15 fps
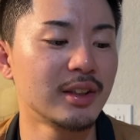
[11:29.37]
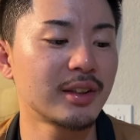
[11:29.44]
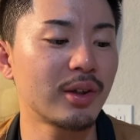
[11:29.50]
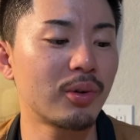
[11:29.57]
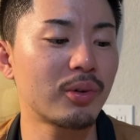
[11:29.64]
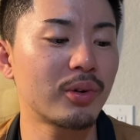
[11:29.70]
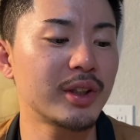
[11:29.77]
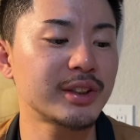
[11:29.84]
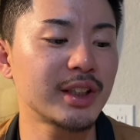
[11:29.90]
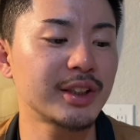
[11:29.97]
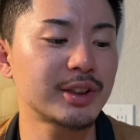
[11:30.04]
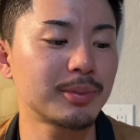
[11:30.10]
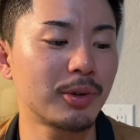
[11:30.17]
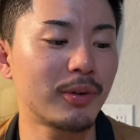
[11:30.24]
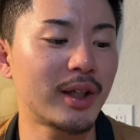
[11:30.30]
で、オコエ選
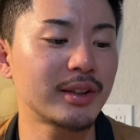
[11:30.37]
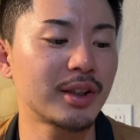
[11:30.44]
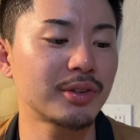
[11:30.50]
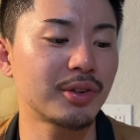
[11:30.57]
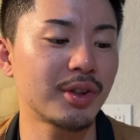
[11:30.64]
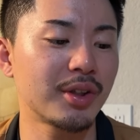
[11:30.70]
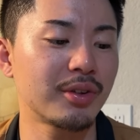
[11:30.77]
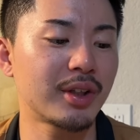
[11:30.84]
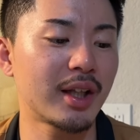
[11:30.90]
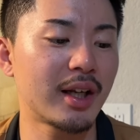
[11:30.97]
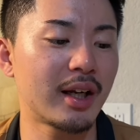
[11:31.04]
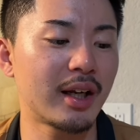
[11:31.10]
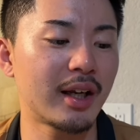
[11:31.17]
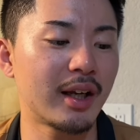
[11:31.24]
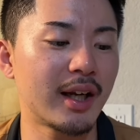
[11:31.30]
手もワンアウト二塁
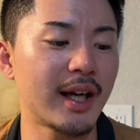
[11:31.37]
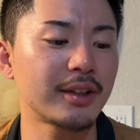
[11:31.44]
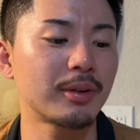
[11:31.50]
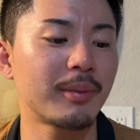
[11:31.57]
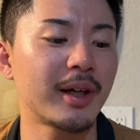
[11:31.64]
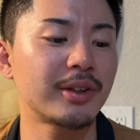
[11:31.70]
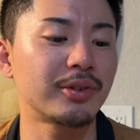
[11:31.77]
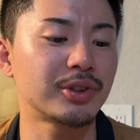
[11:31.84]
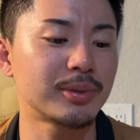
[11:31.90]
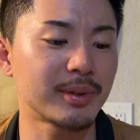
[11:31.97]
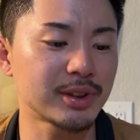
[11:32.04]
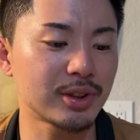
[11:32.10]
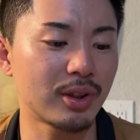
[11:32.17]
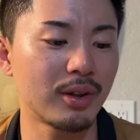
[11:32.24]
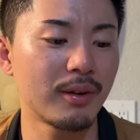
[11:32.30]
で、えー、ライト前ヒットしま
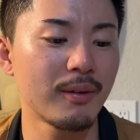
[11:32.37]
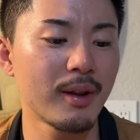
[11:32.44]
すと。